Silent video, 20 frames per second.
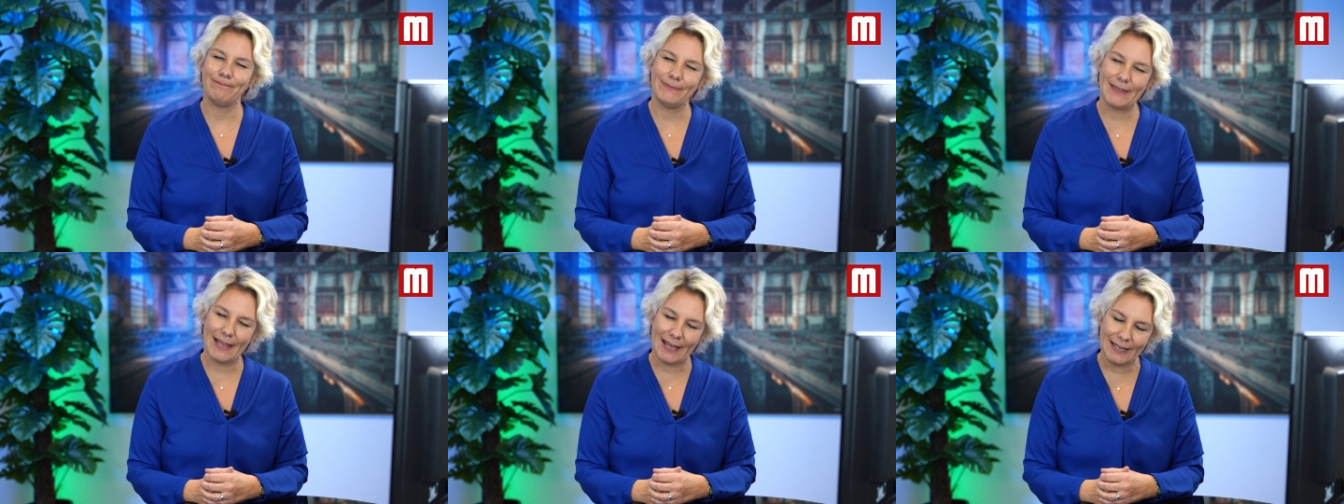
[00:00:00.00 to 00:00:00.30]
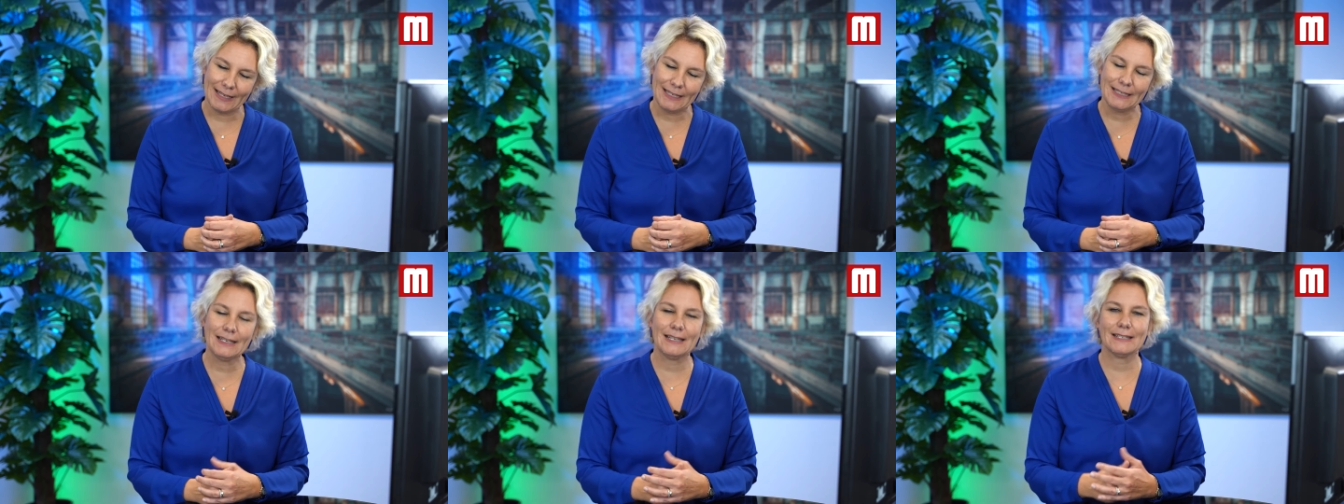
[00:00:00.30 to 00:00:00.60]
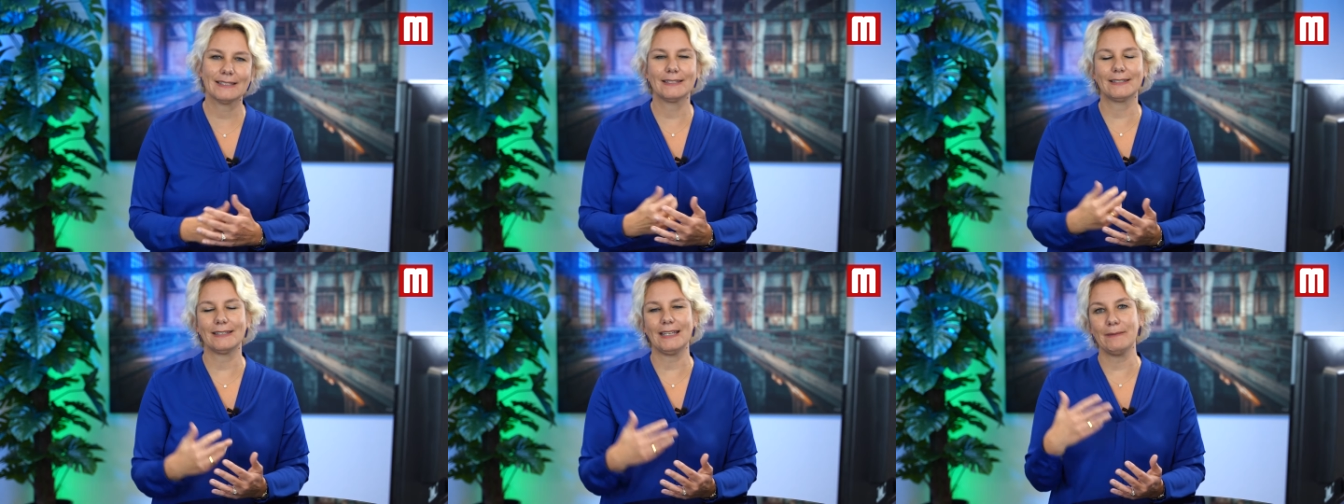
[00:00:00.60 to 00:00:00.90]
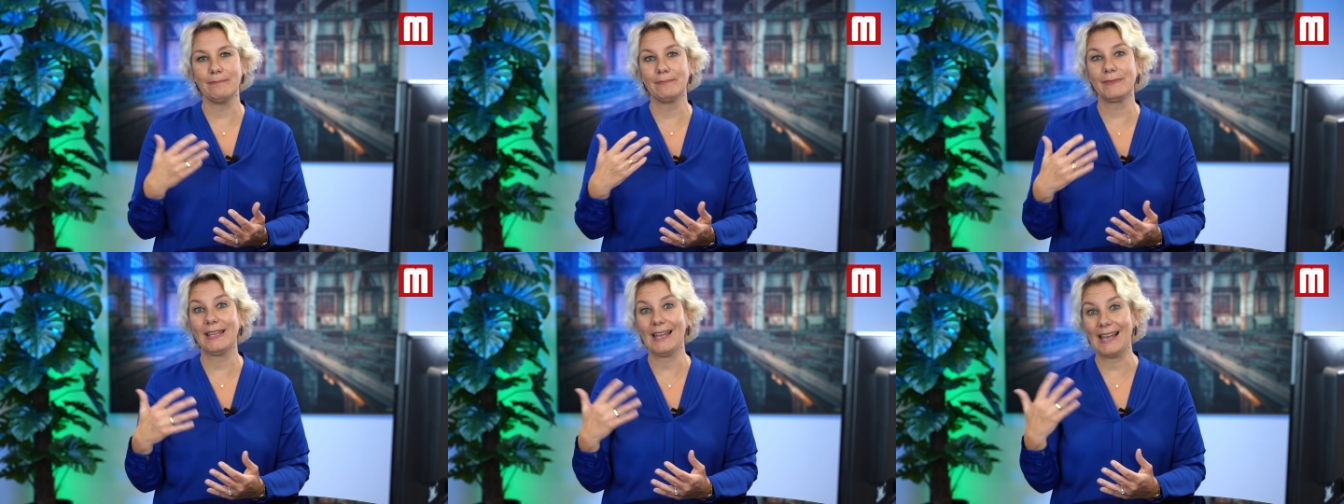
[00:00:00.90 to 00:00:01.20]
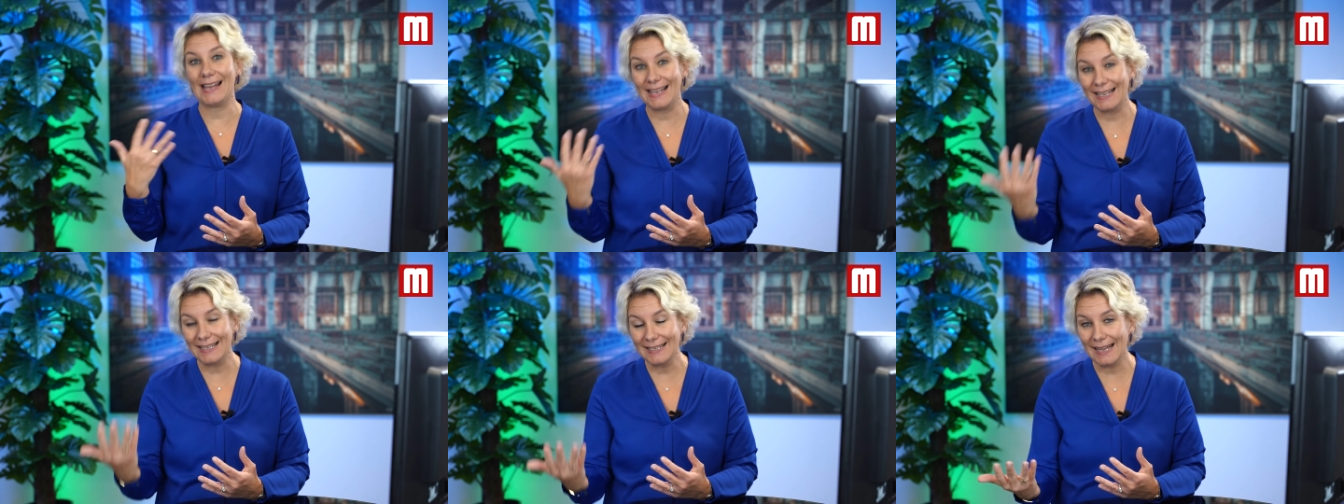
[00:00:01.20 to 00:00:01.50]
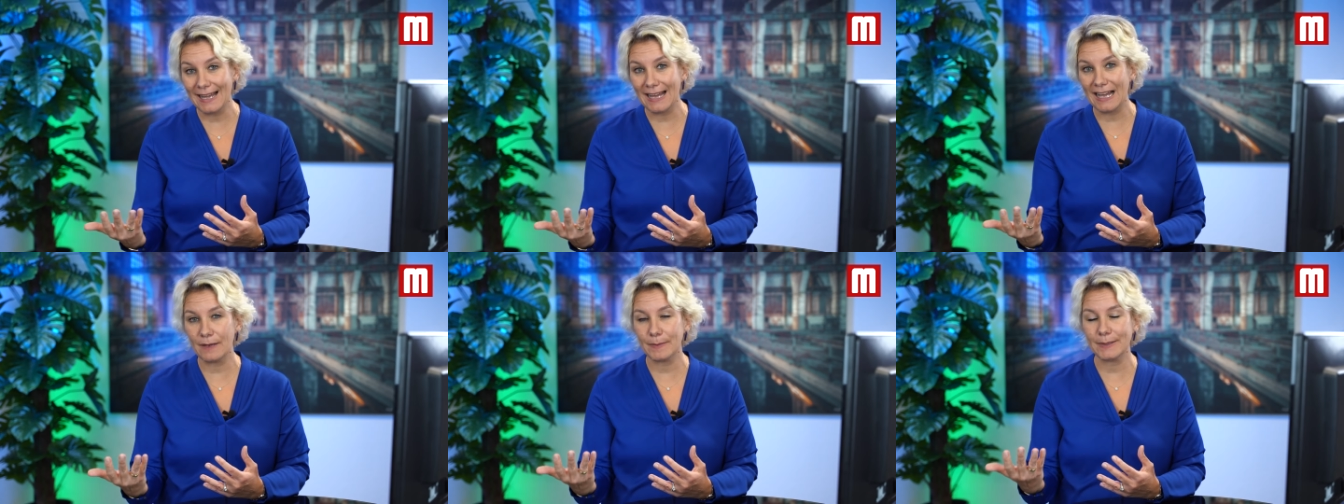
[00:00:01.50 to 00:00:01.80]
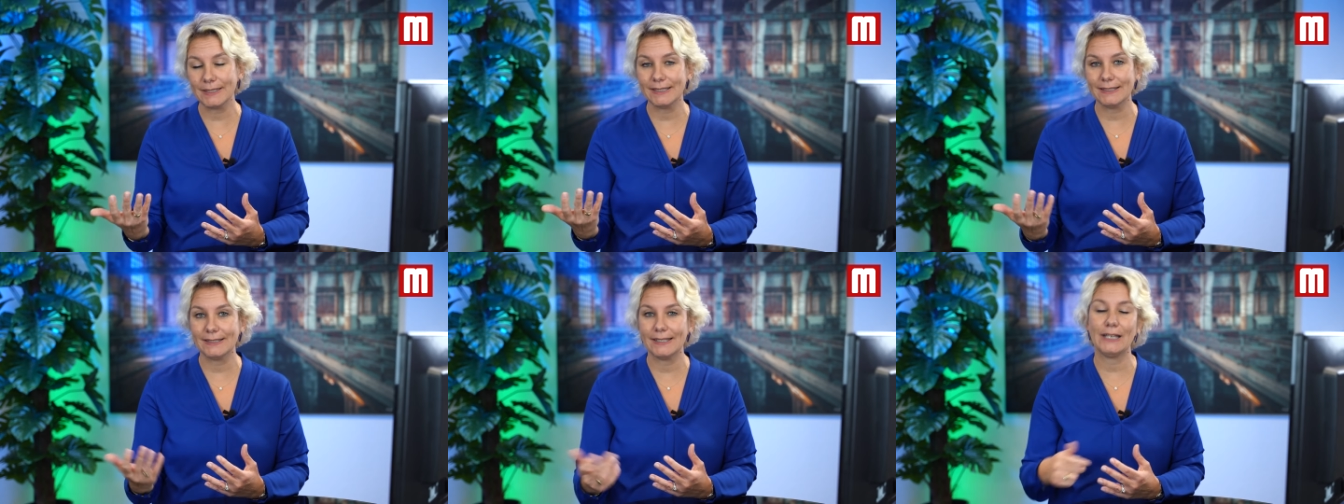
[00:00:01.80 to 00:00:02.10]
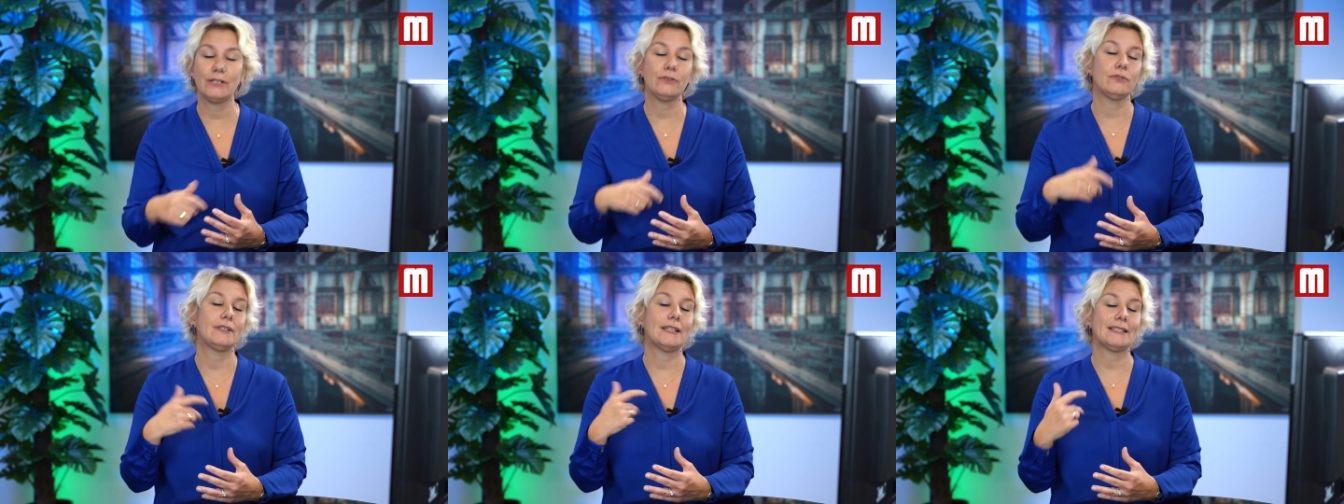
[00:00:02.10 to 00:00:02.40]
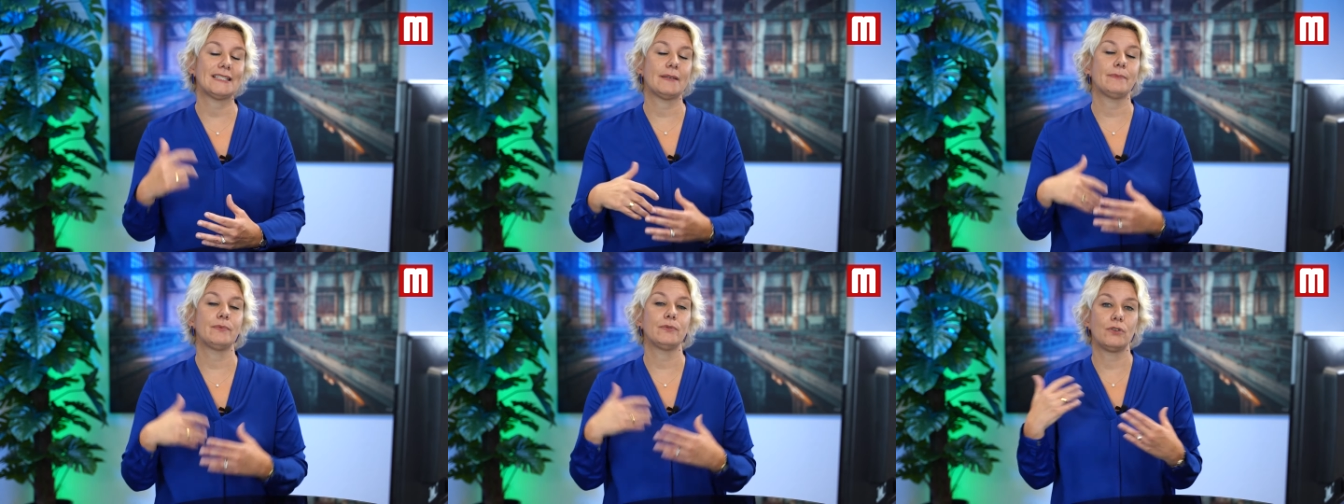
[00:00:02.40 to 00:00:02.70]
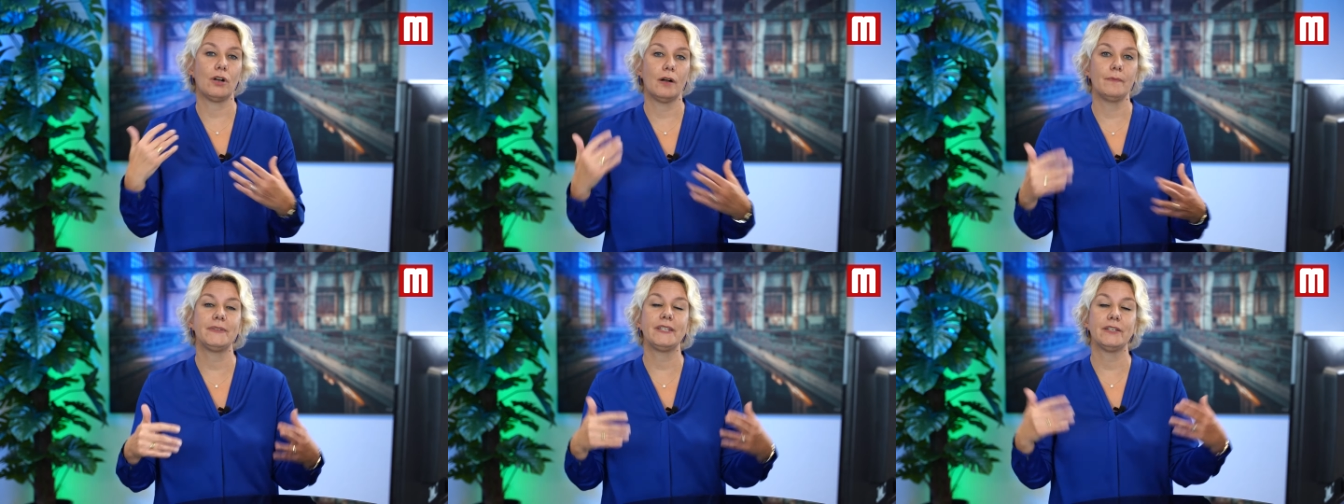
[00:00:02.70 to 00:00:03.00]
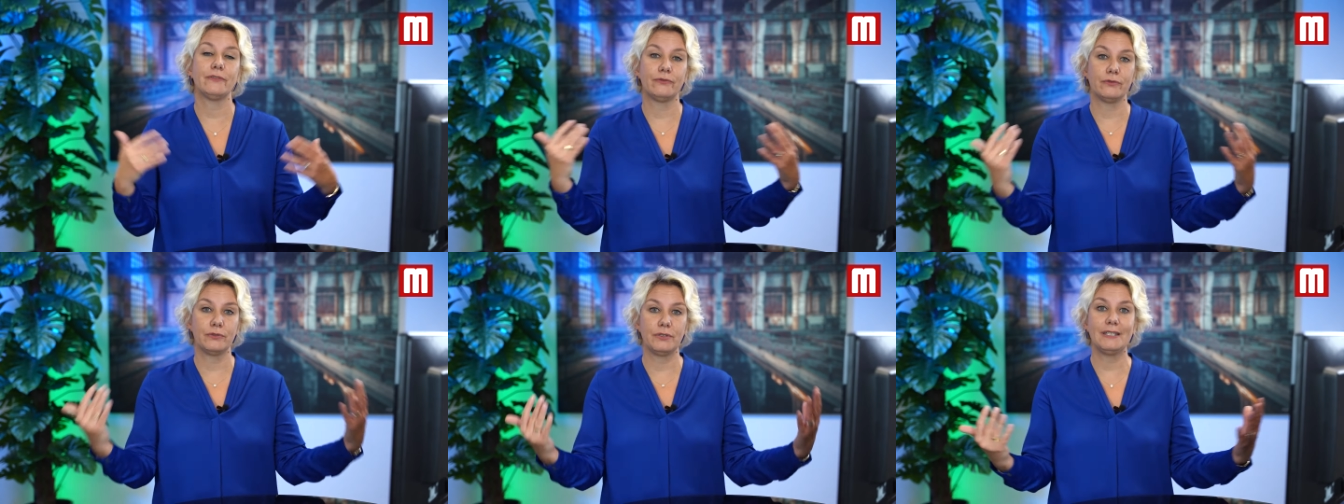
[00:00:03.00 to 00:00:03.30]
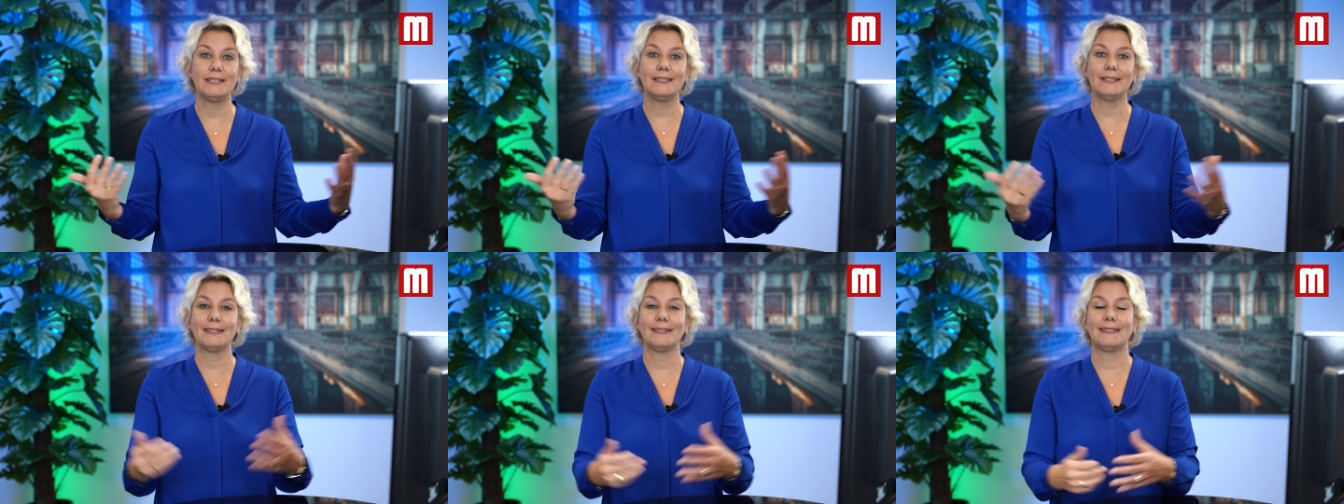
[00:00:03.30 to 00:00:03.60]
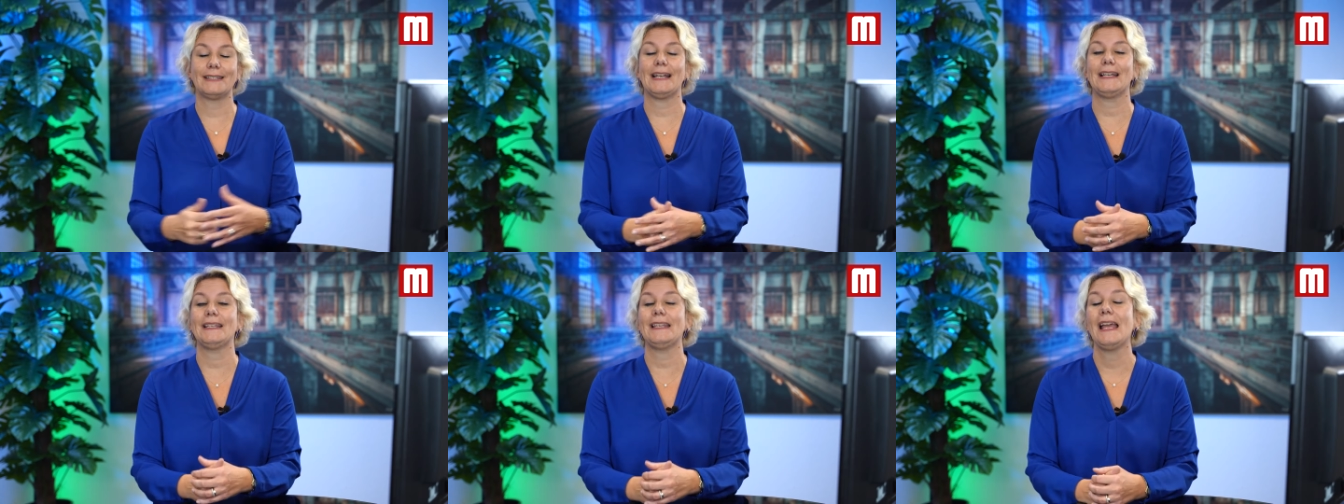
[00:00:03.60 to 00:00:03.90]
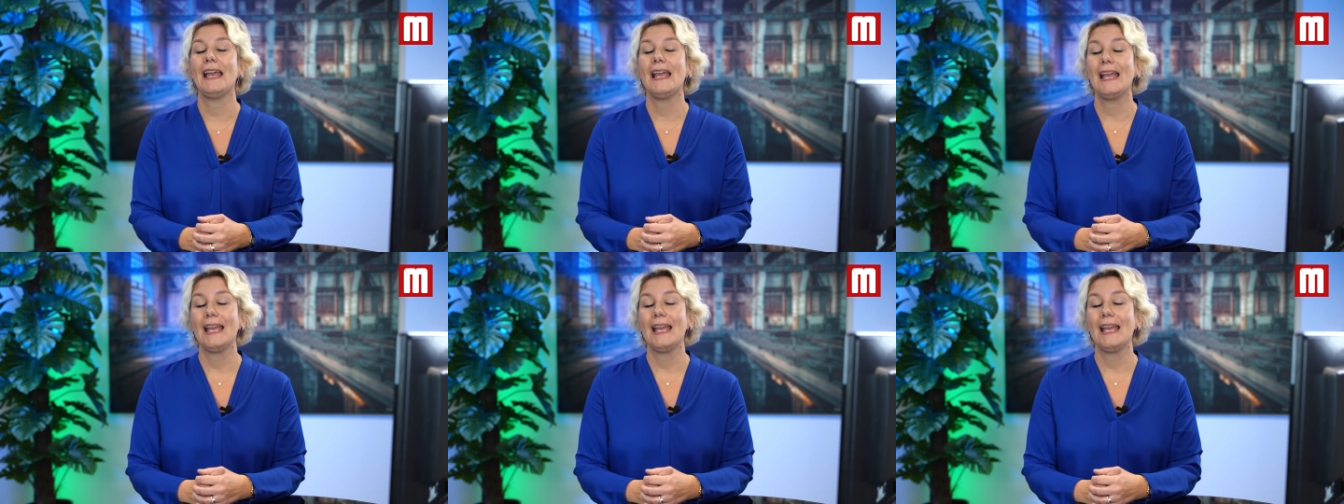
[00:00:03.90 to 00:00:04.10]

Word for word: Nein, es ist eben keine Arbeitszeit und deshalb bekommt ihr für diese Zeit